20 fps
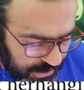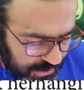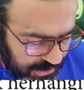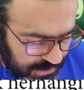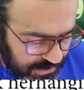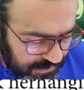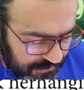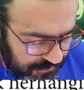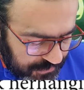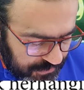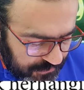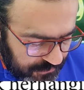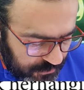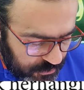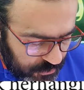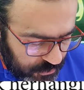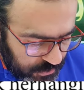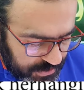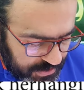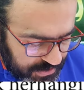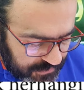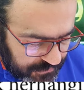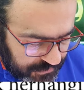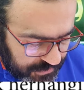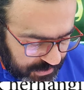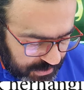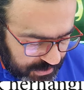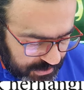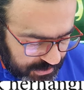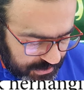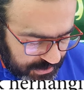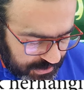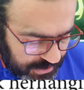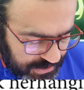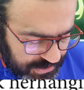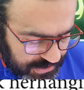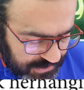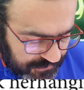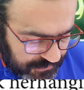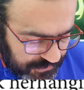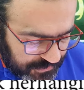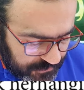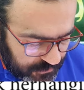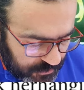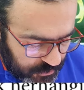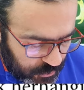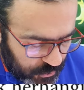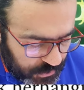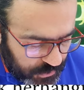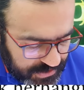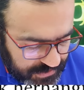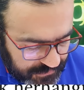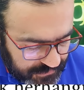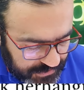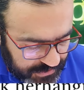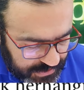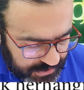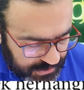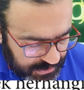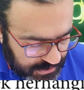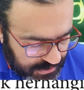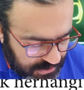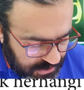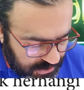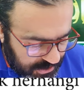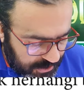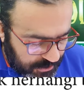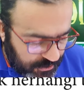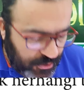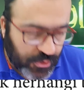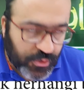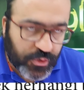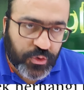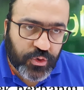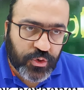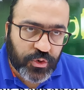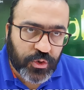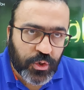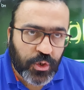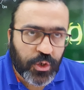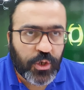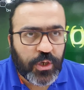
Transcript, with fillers: 0,06'dan 0,02'yi çıkarıyoruz.